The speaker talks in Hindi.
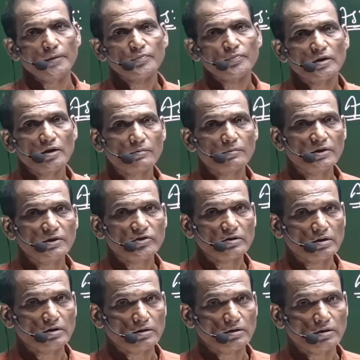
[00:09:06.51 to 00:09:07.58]
एक मैसेज
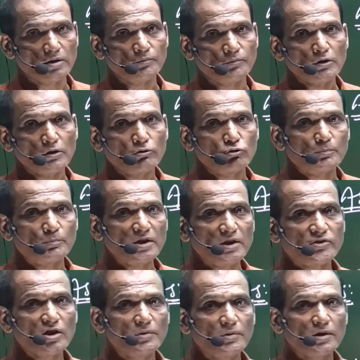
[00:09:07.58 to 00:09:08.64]
देती है तो पिक्चर
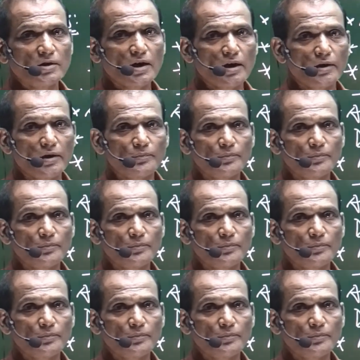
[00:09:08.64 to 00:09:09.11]
भी क्या है